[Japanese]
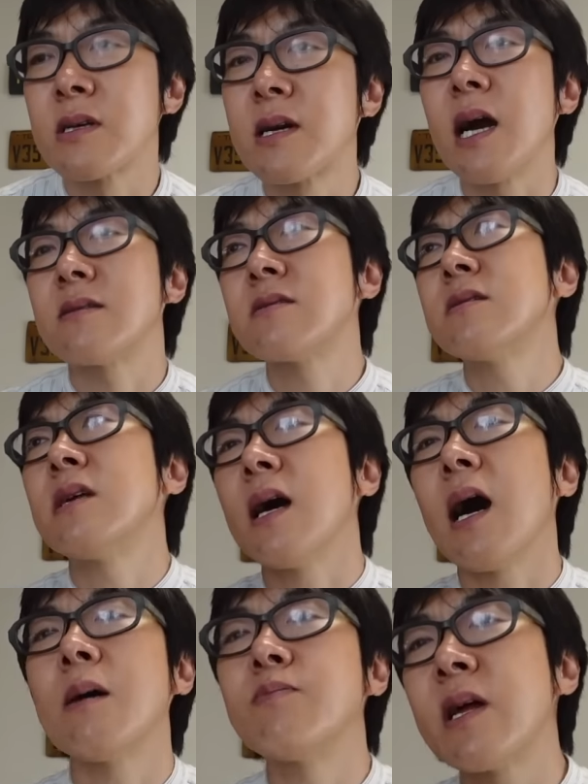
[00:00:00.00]
がっつ
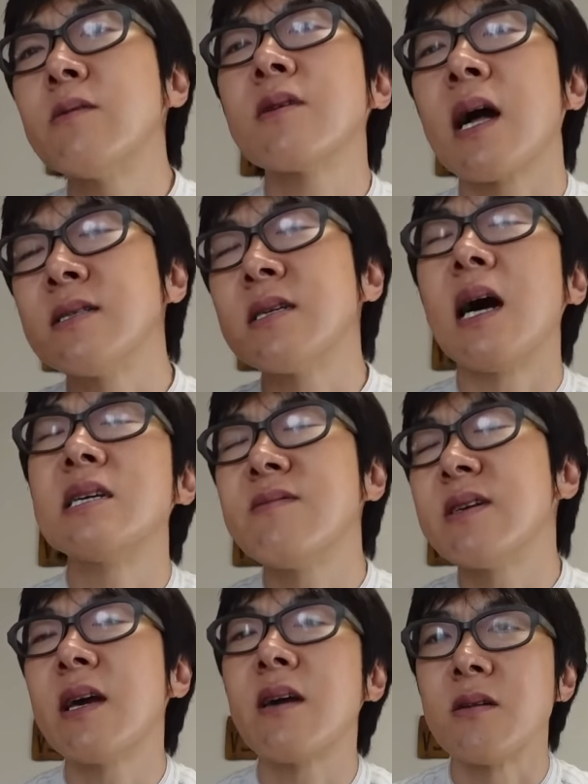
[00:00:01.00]
り油の感じ
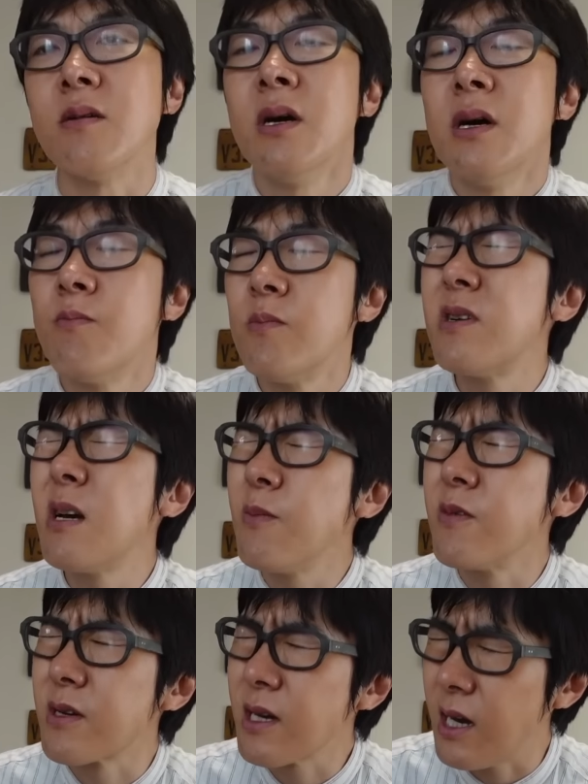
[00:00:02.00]
味わいたいけど、もう
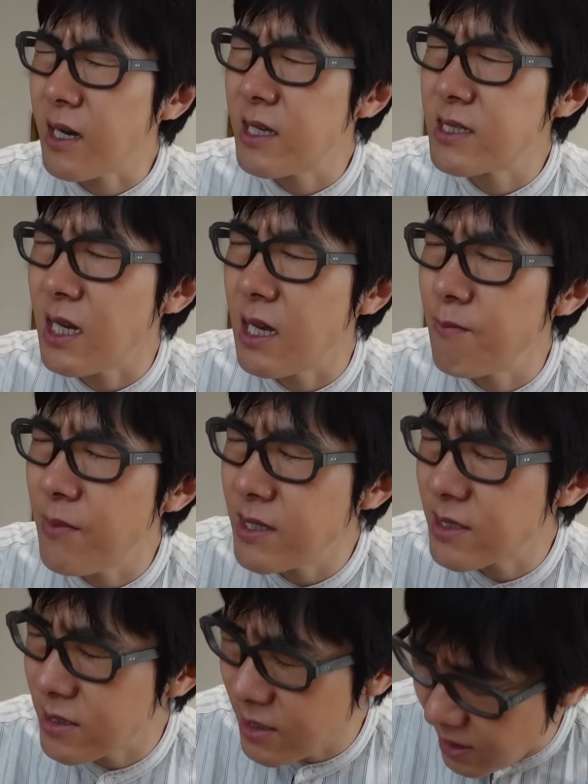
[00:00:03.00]
レモンかけちゃい
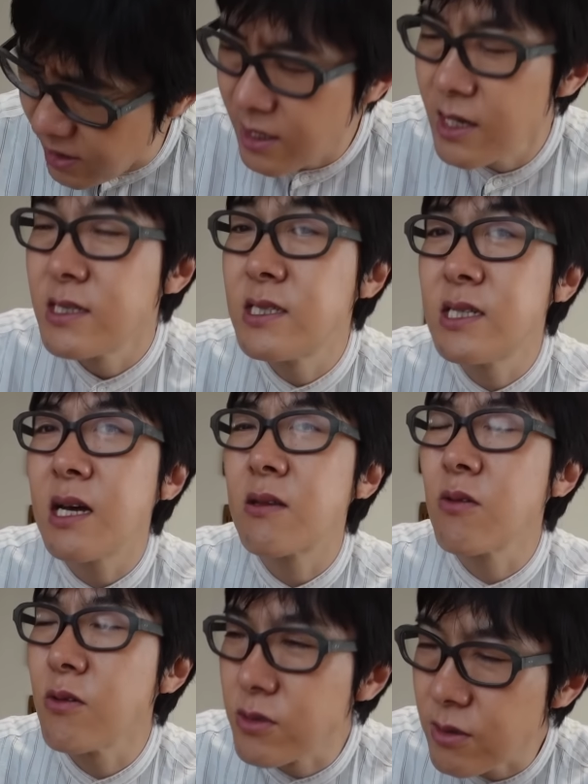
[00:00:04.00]
ますか、じゃあ
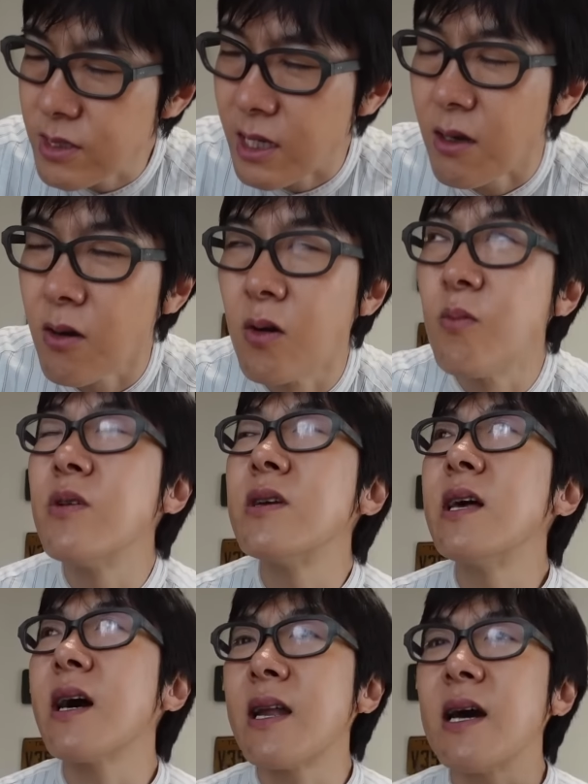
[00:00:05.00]
どうぞって思
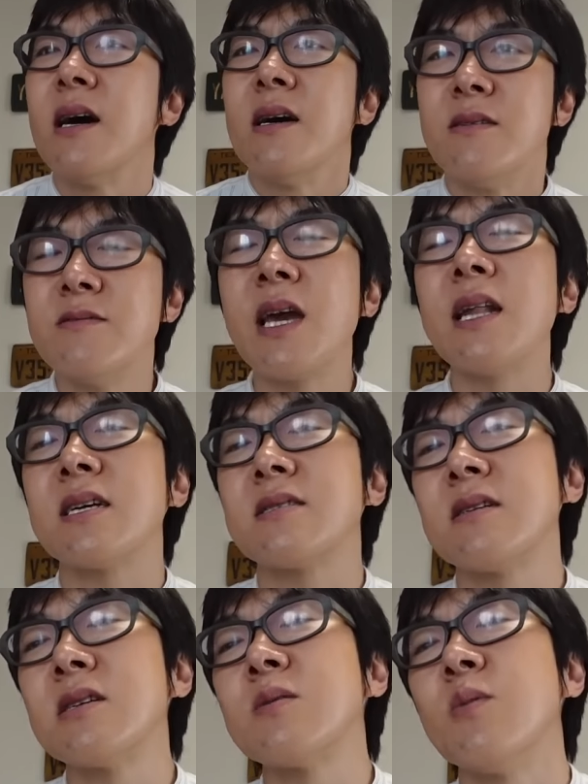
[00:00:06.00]
いながら受け入れ
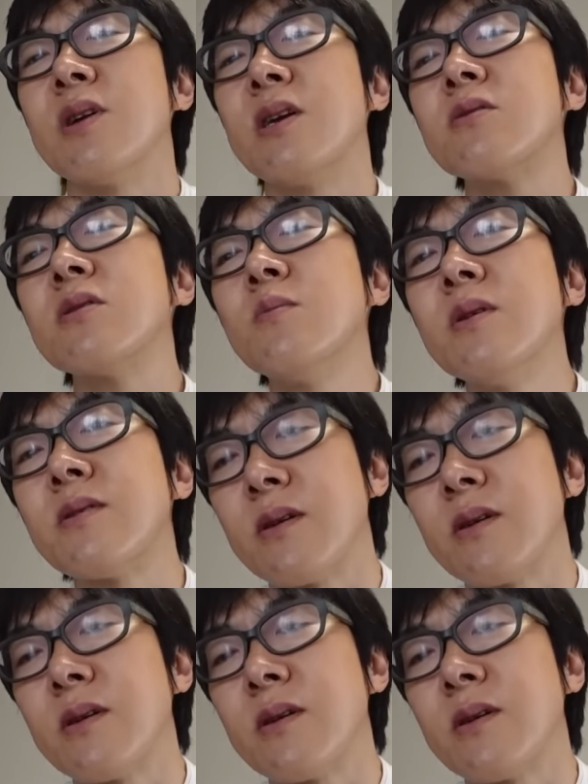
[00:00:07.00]
ちゃってる人もいると思う